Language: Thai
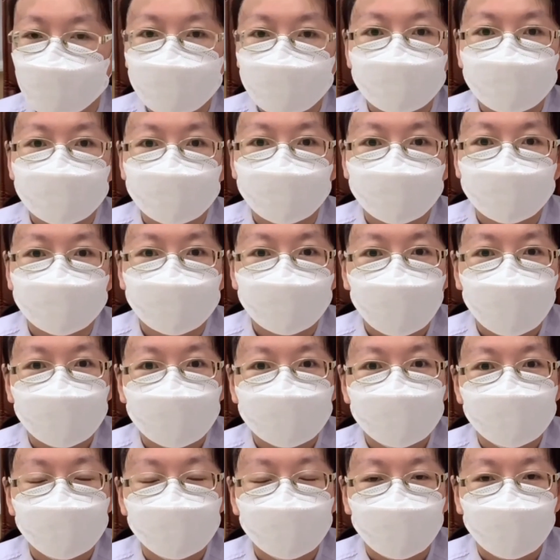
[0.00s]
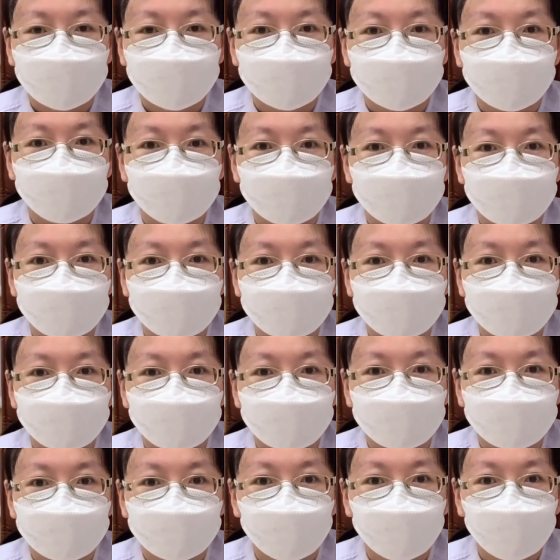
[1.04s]
ดูตรงหน้าแข้งที่เวลาเตะ
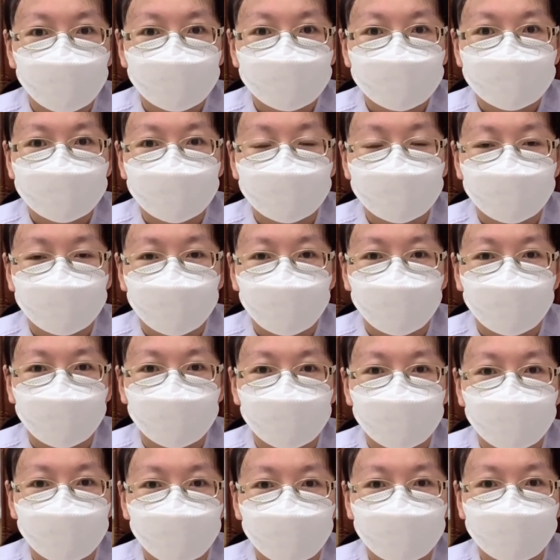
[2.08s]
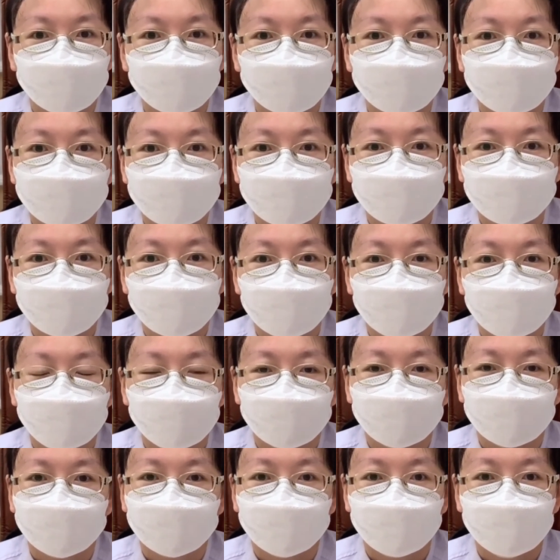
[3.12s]
เตะโต๊ะแล้วเจ็บอะคะ่ะไอตรงเขาเรีย
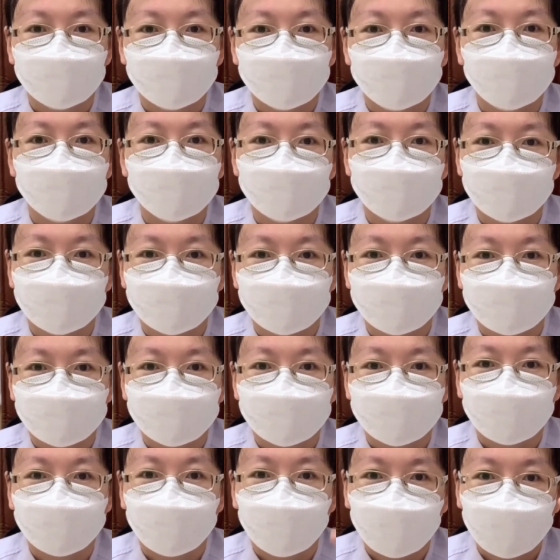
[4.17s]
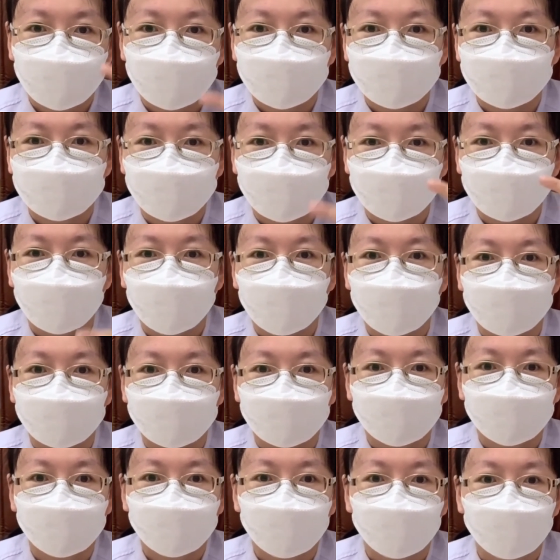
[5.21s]
กปุ่มหน้าแข้งแข็
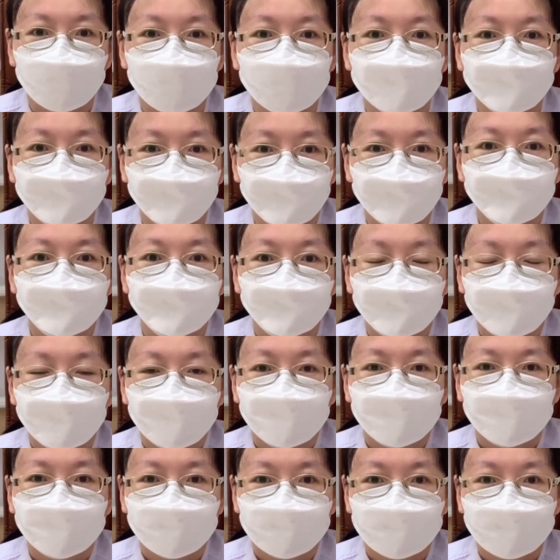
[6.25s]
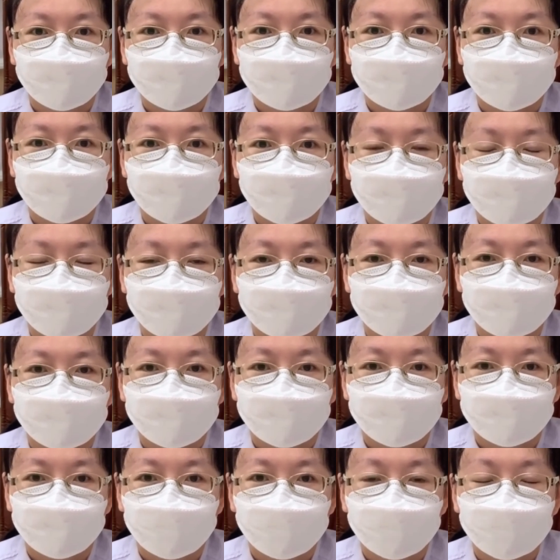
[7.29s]
งๆนั่นนะคะอ่านั้นก็
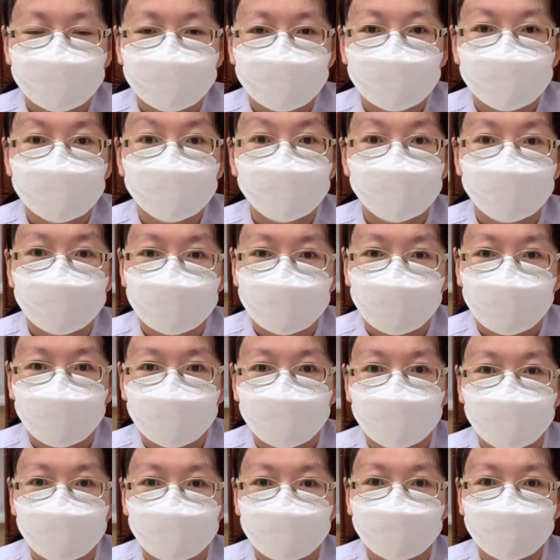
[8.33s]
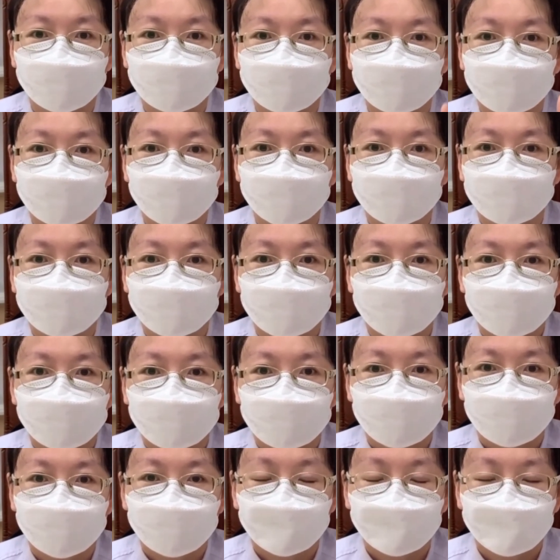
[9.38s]
ถ้านั้นบวมอะค่ะเวลากดก็กดงี้เลย